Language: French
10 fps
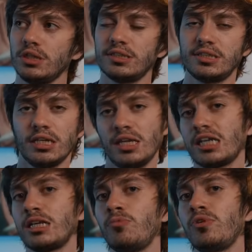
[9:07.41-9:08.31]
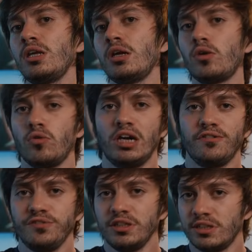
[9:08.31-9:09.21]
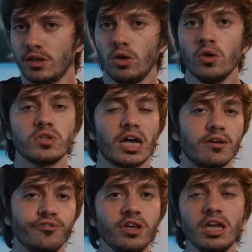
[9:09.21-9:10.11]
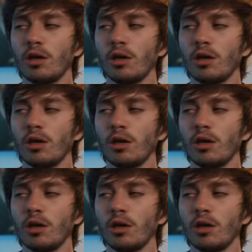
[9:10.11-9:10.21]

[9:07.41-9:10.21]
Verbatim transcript: c'est d'accepter que la vie c'est cause à effet,